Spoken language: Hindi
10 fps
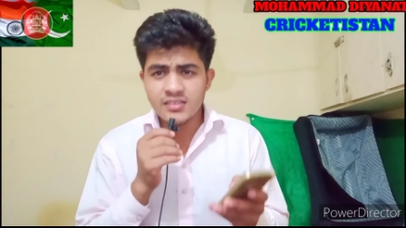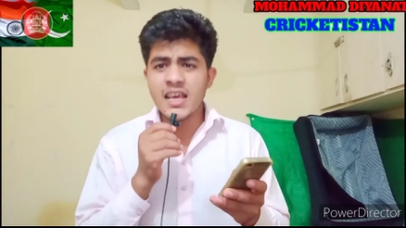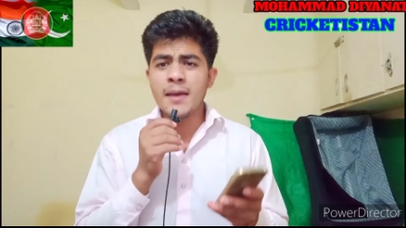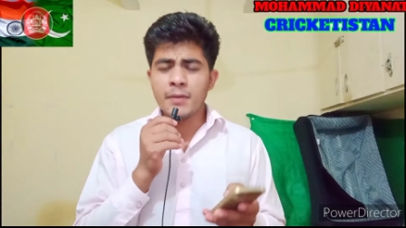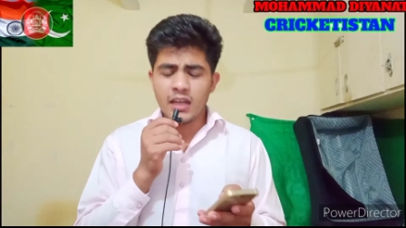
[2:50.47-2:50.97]

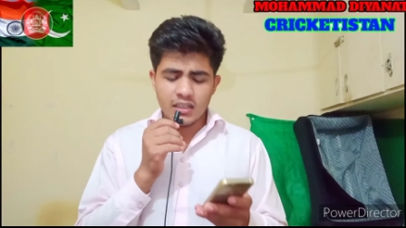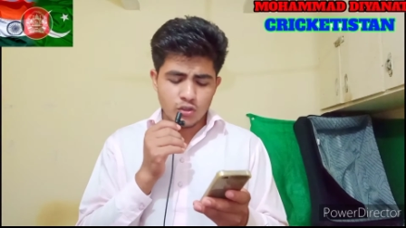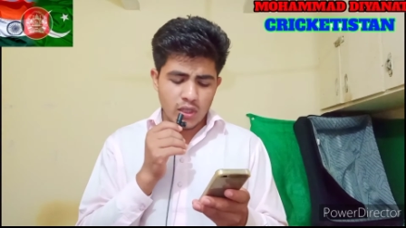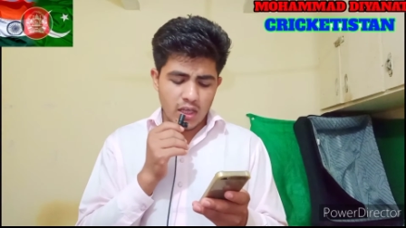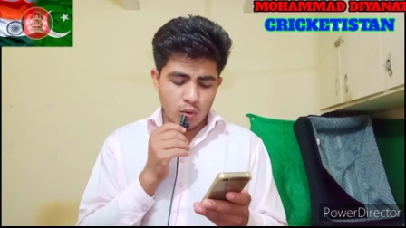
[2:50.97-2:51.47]
सैम करन
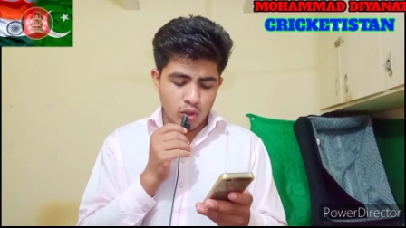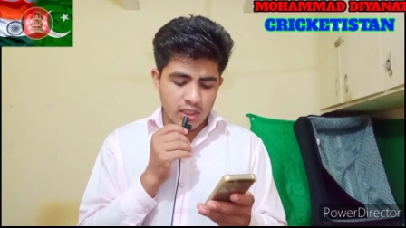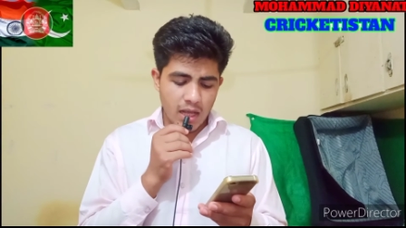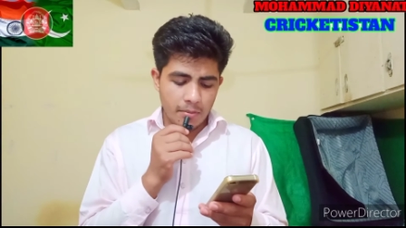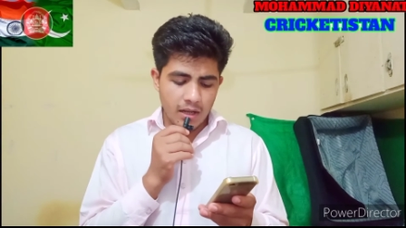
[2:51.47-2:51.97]
जो है
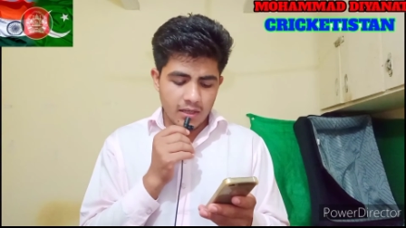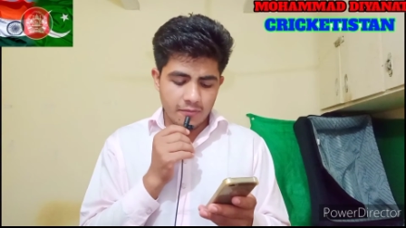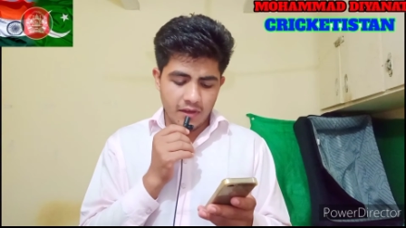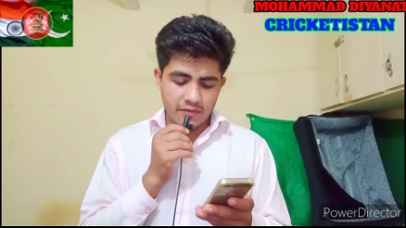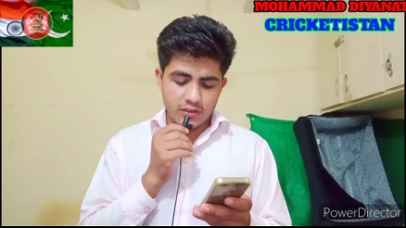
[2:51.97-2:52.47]
उन्होंने यहाँ पर आगे
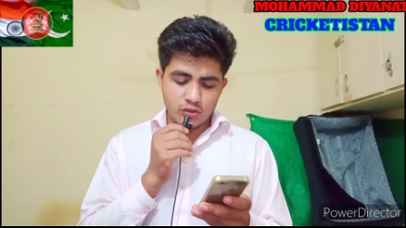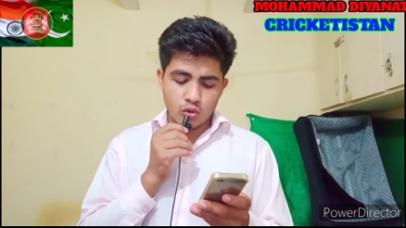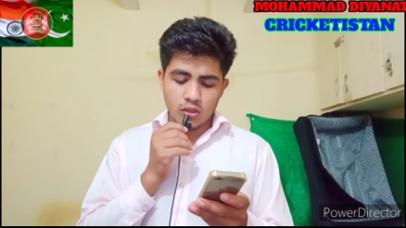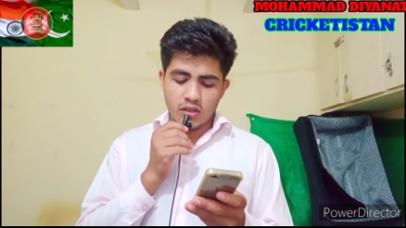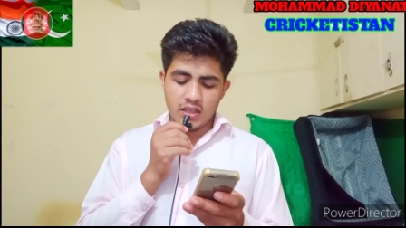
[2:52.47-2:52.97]
फाइव रन
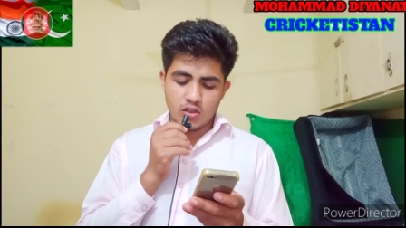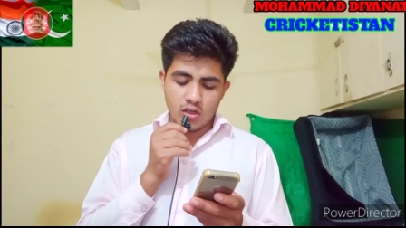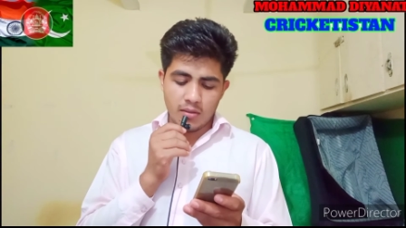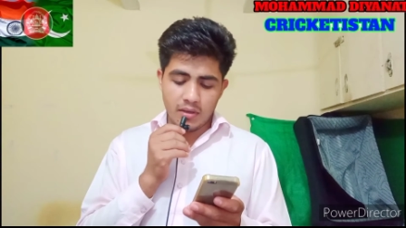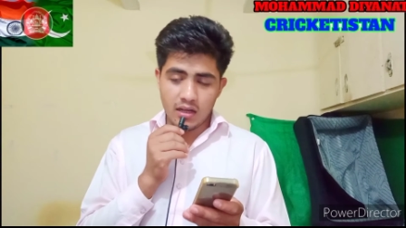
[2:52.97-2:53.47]
स्कोर किया और एक
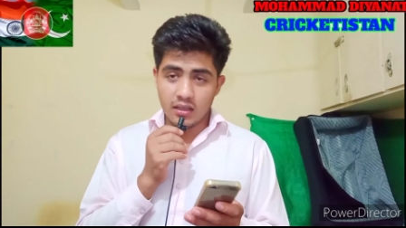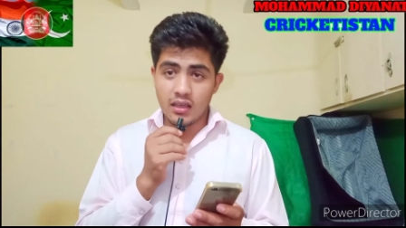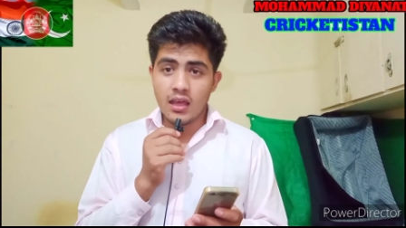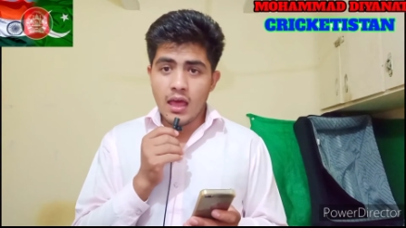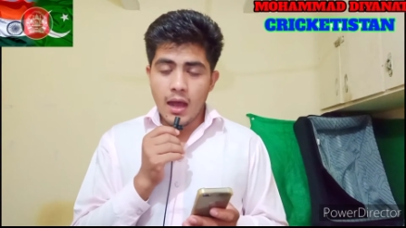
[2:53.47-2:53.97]
चौका मार के